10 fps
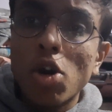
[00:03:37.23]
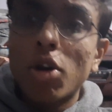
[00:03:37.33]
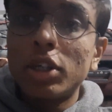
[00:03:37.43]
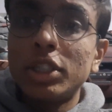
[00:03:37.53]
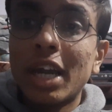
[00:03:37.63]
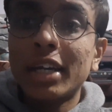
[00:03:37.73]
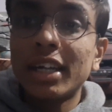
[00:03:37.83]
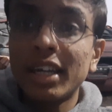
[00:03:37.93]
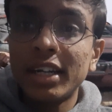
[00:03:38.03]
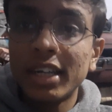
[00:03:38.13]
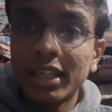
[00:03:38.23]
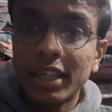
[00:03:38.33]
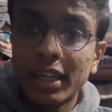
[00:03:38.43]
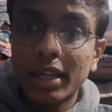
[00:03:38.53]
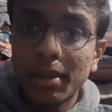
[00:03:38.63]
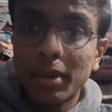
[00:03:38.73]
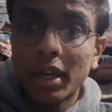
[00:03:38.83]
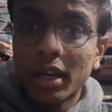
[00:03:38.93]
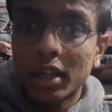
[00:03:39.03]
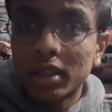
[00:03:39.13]
और शार्क टैंक इंडिया देख के
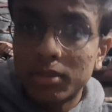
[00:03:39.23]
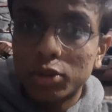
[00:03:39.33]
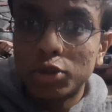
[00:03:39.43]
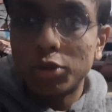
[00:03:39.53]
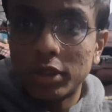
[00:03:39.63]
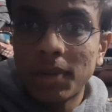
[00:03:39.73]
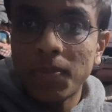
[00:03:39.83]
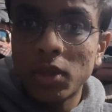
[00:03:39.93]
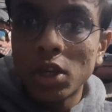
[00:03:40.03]
मेरा ख़त्म हो चुका है